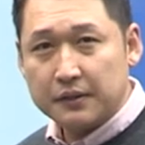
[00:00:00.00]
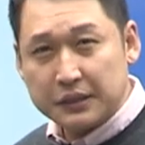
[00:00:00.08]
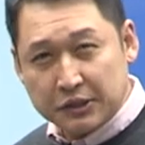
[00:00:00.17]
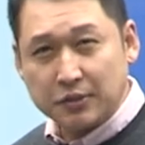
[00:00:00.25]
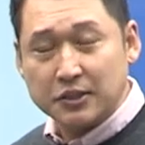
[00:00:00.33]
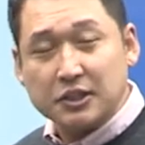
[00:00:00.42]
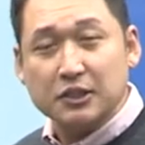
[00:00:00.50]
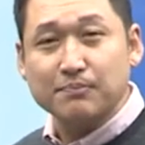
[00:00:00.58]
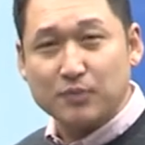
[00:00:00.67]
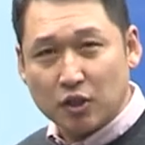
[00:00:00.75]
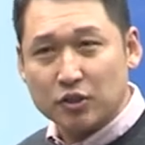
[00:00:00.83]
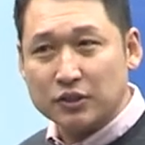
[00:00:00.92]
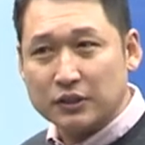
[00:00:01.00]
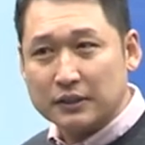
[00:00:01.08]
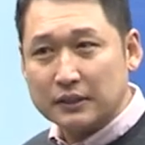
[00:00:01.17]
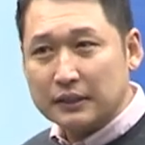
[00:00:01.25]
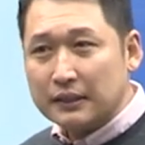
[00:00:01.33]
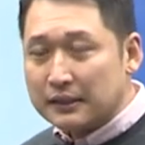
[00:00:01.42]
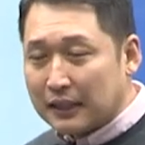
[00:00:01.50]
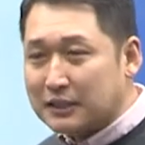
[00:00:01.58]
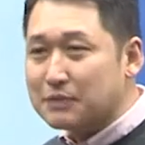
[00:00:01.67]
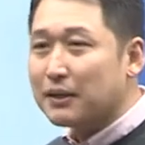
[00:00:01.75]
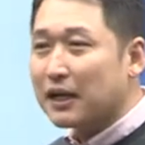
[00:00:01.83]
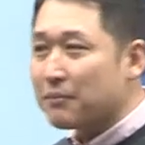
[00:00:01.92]
2020년은.
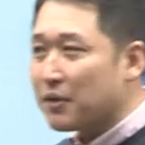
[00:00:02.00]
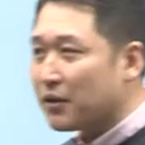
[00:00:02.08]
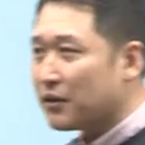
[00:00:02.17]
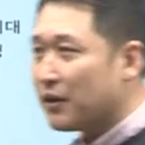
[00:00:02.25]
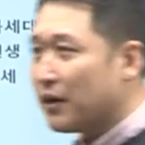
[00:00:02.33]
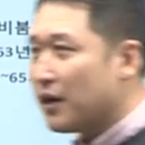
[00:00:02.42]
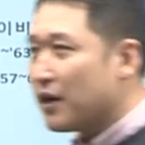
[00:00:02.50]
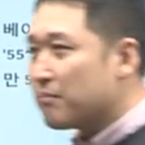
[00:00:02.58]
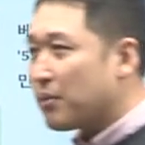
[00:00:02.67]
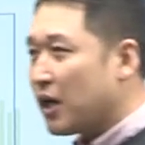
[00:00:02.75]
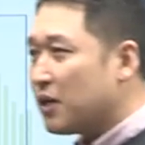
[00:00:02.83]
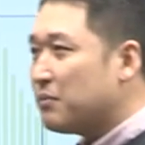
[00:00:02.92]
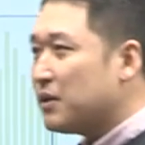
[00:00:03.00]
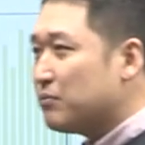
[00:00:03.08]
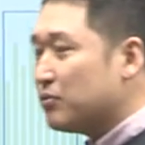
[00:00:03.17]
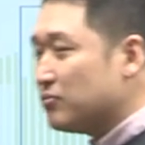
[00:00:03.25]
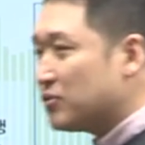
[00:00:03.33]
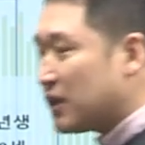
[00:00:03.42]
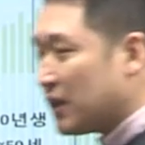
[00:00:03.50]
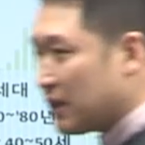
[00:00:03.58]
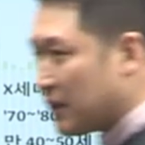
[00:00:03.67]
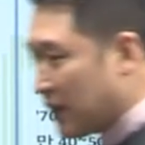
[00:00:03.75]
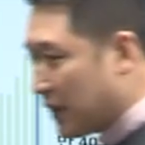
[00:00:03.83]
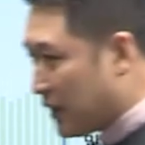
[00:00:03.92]
다시 말하면 베이비붐
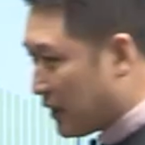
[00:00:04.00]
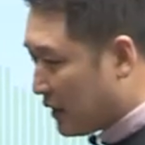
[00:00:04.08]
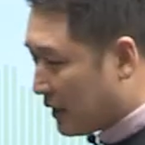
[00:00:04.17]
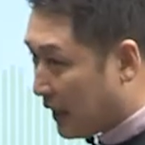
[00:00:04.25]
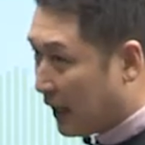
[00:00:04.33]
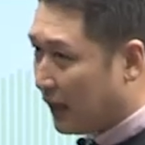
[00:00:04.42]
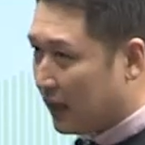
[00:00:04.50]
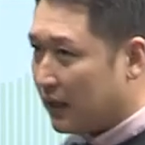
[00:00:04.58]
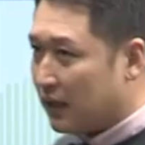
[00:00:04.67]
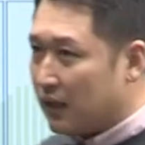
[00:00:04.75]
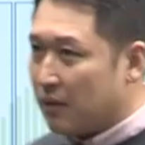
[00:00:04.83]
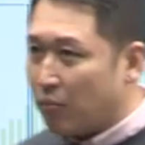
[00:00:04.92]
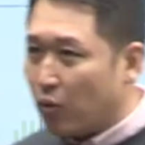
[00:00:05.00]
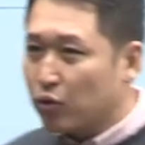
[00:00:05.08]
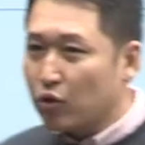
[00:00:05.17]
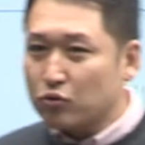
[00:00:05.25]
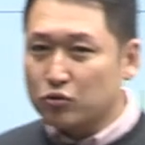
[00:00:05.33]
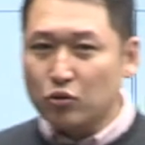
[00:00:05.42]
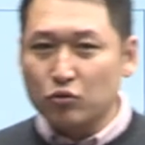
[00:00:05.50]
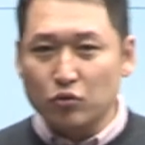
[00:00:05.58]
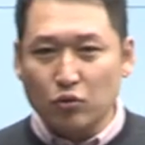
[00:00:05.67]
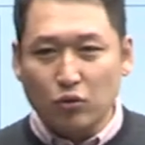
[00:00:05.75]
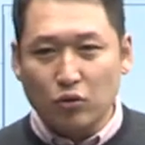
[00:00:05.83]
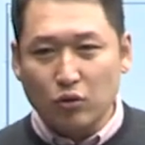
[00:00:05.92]
세대가
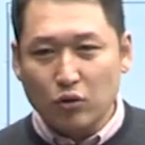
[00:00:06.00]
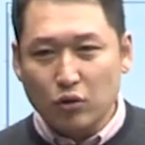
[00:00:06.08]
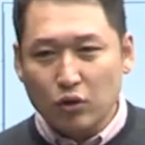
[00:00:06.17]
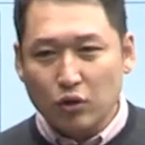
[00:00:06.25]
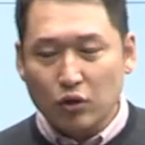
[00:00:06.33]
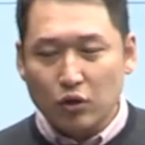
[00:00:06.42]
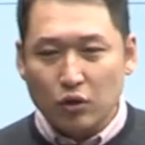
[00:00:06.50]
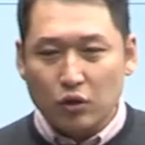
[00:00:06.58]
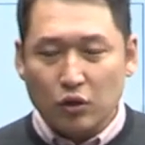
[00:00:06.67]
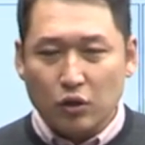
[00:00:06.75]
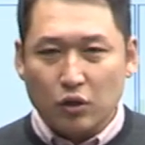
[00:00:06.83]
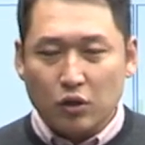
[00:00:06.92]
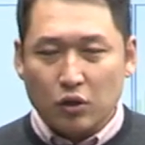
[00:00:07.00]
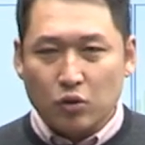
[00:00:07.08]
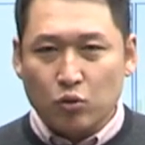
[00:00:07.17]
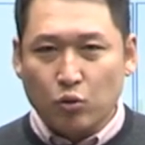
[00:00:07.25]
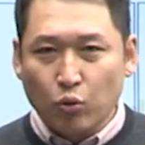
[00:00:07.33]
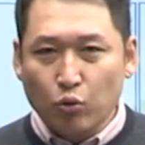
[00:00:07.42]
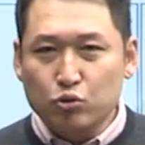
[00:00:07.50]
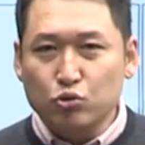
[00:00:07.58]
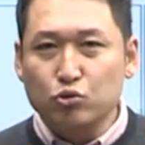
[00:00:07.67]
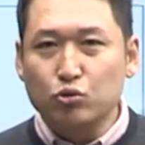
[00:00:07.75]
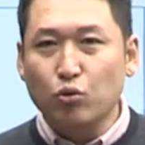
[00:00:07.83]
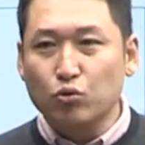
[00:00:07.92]
본격적으로
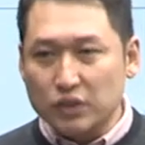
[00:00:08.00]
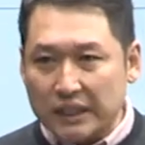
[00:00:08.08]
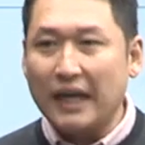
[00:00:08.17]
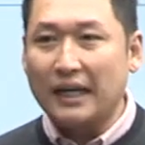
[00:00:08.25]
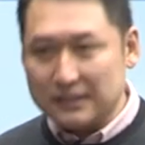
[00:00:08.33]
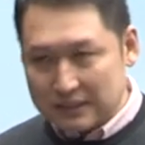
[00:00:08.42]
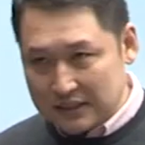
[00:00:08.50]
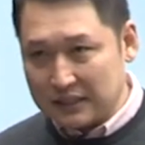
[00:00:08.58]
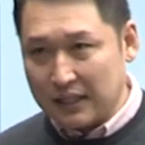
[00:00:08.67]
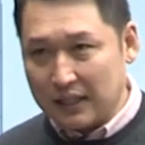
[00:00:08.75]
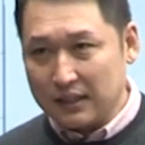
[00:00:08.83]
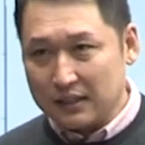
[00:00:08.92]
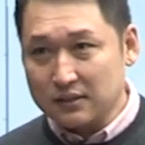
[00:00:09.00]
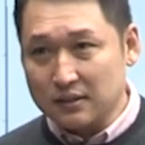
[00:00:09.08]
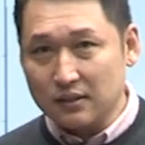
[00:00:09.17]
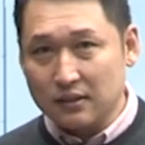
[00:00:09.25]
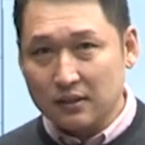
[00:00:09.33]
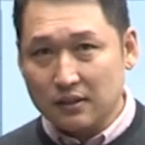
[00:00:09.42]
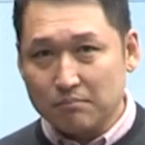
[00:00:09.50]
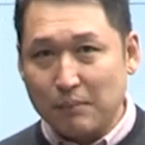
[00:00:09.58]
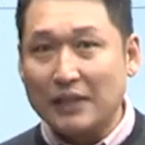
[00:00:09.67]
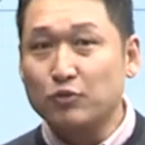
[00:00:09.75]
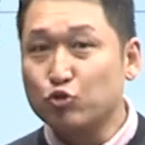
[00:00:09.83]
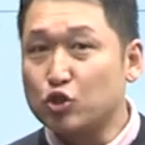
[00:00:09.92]
교수도 은퇴하는 시대. 그죠?
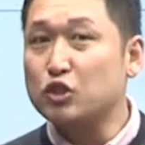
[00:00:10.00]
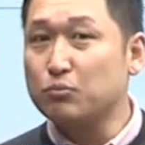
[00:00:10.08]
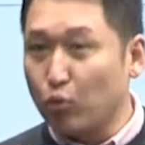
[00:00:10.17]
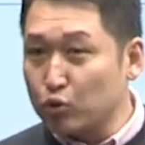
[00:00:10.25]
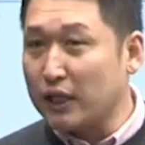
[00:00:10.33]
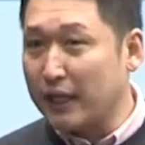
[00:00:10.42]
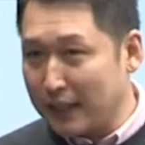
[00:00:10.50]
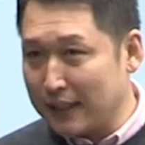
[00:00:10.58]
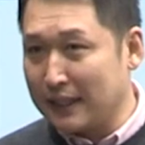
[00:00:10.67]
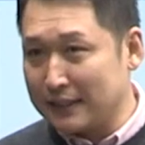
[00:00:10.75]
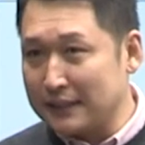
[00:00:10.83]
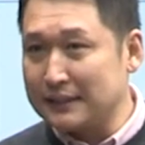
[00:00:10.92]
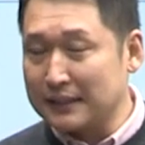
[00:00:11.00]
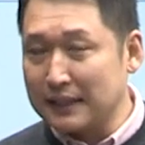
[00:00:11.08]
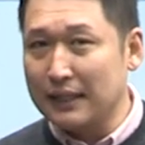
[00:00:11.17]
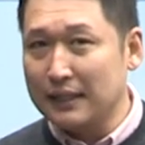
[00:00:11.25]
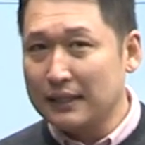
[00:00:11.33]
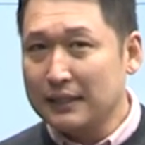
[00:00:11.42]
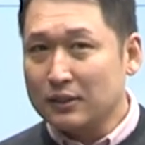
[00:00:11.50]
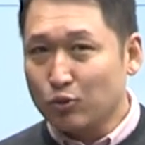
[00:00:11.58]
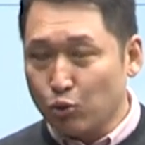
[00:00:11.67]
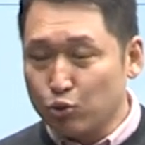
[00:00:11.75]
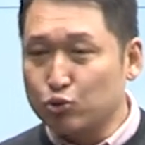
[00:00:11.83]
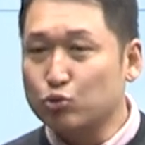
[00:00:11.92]
만 65세가 되니까
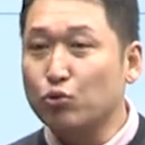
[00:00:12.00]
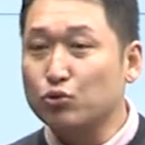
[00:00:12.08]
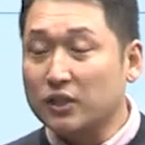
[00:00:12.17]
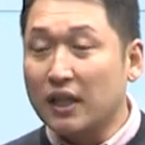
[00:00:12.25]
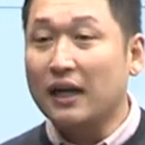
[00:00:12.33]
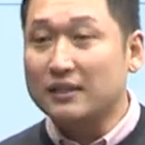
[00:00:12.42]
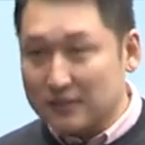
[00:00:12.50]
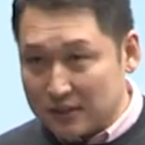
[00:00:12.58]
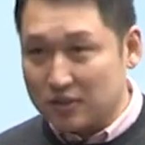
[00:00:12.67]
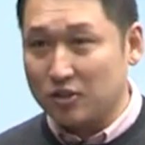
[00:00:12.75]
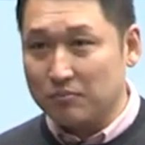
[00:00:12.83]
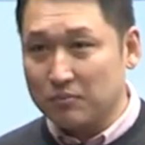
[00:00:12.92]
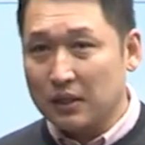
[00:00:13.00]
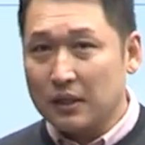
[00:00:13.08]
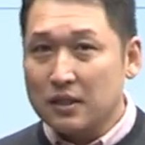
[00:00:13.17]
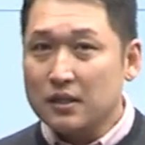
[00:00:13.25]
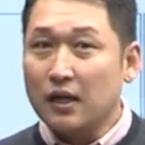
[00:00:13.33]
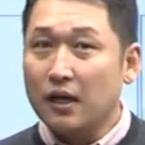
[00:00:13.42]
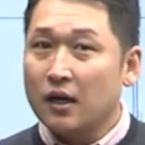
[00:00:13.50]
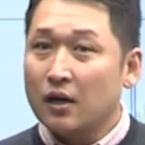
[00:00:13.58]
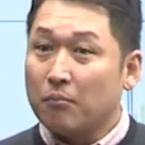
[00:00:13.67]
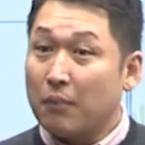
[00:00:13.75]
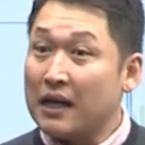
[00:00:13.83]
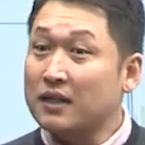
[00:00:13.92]
교수도 은퇴하는 시점. 그러니까
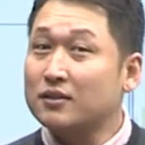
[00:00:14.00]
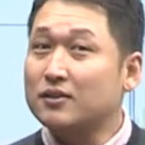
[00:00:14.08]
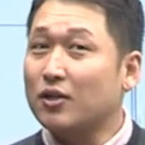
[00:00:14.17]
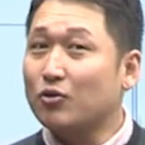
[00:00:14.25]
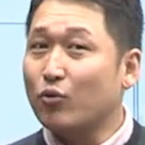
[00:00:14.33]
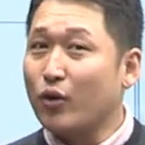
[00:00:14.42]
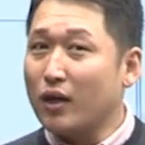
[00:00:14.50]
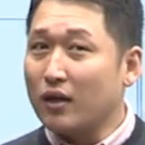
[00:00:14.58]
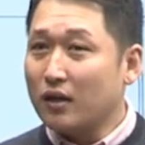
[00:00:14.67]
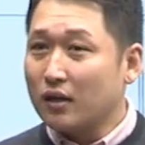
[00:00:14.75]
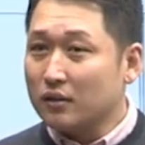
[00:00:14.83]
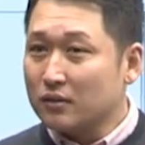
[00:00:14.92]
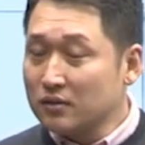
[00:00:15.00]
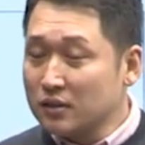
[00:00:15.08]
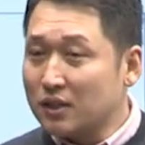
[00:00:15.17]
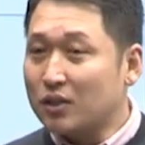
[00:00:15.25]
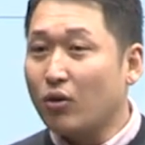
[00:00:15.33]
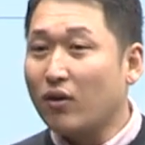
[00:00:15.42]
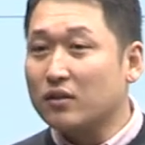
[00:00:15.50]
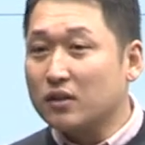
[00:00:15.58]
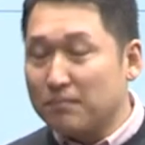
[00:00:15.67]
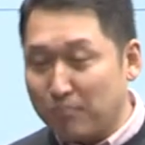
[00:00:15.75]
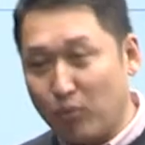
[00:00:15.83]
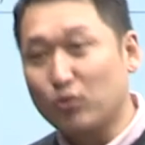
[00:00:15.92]
말 그대로의
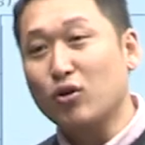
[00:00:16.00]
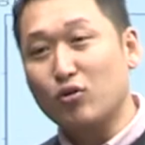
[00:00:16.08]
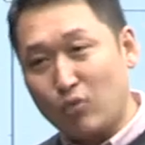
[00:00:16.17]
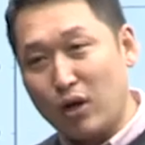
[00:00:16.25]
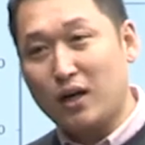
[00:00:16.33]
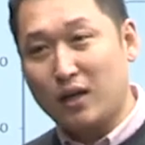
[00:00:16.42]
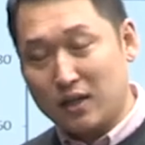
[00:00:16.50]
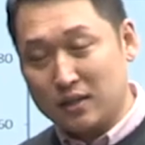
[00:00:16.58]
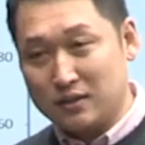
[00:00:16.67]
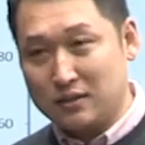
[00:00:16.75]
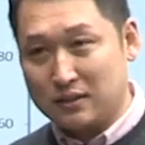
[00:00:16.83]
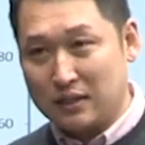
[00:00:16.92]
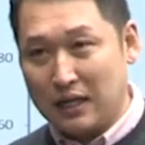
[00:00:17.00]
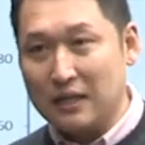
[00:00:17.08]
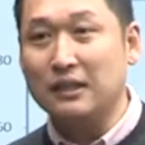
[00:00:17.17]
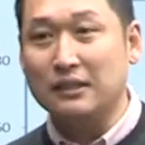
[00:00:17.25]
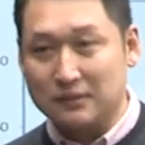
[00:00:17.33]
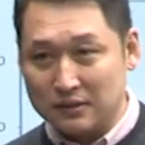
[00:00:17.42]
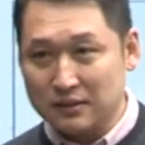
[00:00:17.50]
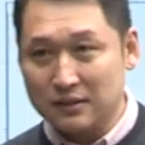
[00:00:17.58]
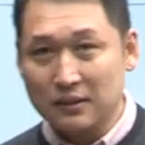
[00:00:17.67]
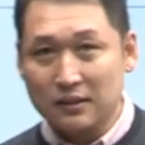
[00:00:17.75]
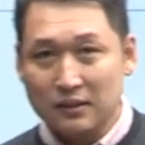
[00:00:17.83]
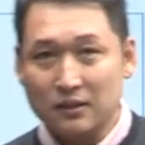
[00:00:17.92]
은퇴의 본격화를 알리는
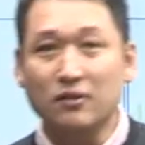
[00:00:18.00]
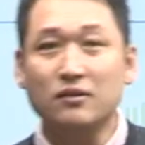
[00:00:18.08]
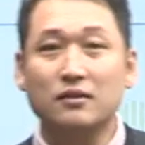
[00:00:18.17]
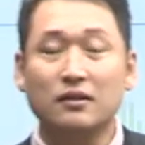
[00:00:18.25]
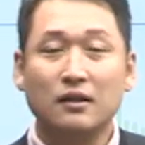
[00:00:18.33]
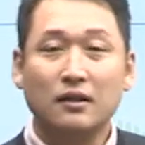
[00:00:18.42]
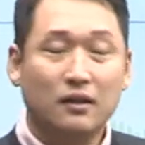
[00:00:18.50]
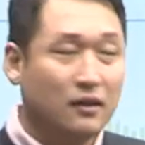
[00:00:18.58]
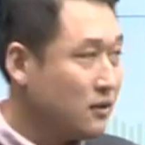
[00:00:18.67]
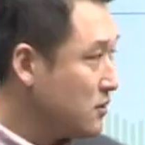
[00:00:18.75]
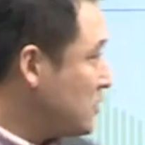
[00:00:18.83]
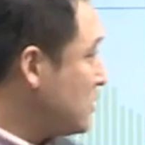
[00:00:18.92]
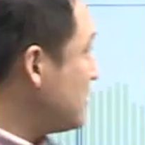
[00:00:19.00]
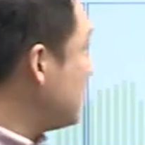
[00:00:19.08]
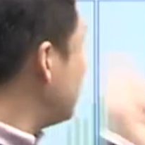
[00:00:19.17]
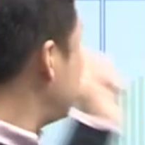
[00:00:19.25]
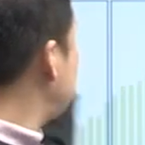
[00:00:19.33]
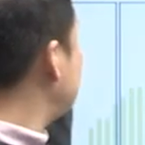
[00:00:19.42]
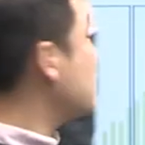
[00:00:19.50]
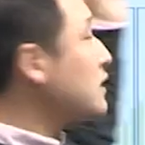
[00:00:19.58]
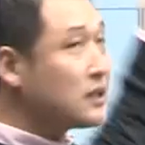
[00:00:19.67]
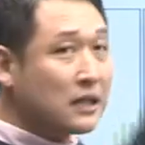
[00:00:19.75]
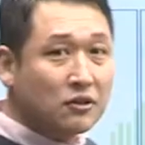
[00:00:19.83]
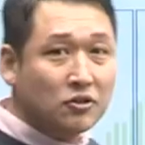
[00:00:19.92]
그런 어, 시,
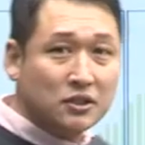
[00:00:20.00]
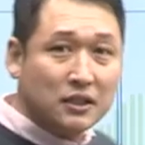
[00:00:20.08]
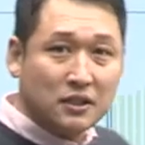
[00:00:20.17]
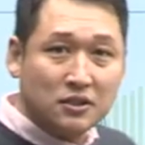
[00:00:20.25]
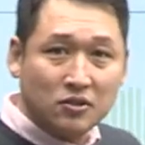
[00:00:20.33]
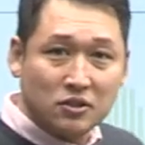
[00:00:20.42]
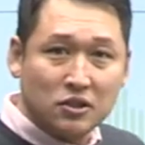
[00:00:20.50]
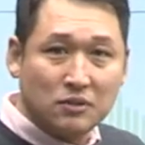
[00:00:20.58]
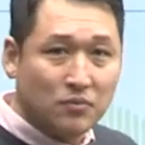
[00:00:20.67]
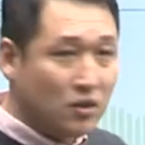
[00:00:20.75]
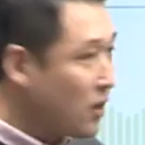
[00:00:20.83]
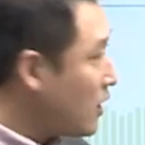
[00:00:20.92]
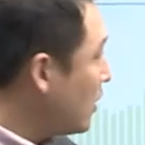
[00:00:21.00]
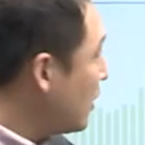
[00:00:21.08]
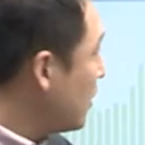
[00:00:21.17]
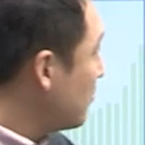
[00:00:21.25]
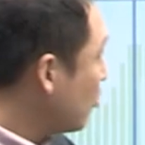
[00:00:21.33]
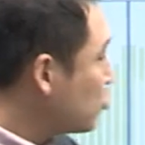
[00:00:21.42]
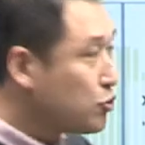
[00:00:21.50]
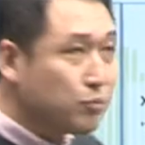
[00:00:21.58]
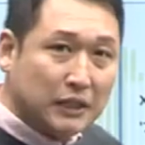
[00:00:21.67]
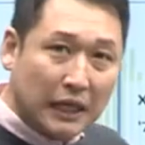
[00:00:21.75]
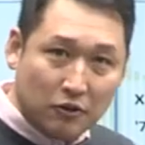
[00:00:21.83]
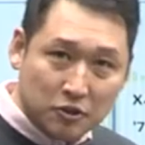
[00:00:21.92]
시기가 될 것이다. 2020년의
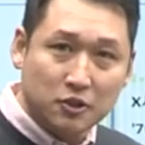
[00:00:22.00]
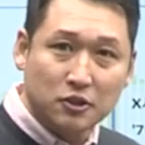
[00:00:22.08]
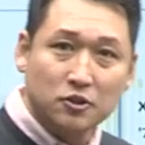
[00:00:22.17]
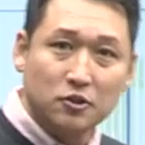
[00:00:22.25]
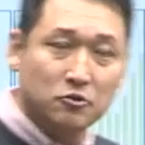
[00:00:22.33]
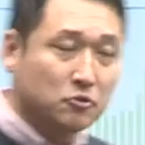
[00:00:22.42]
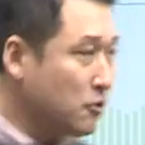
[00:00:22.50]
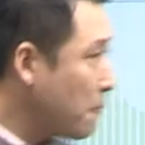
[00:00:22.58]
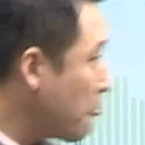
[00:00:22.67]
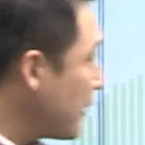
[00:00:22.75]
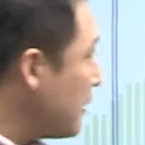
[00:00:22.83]
모습이다. 어쨌든 그렇고요.